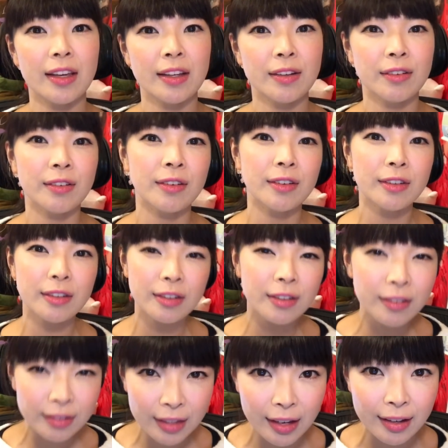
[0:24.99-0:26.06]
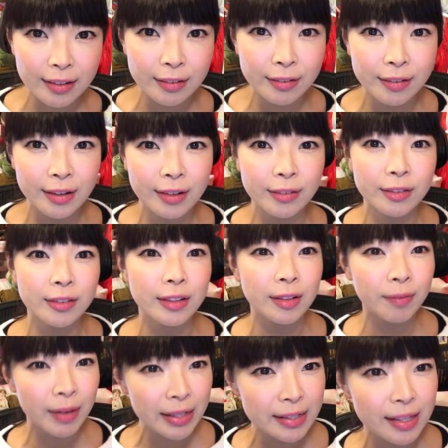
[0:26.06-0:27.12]
エールを送るような動画を撮
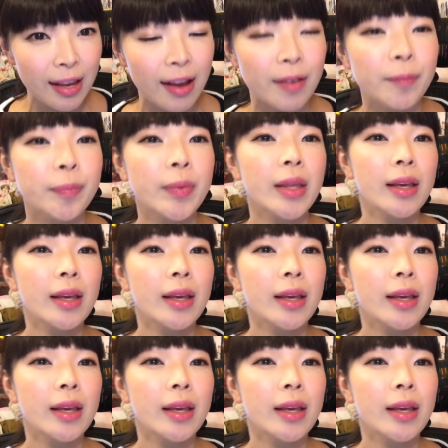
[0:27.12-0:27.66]
りました、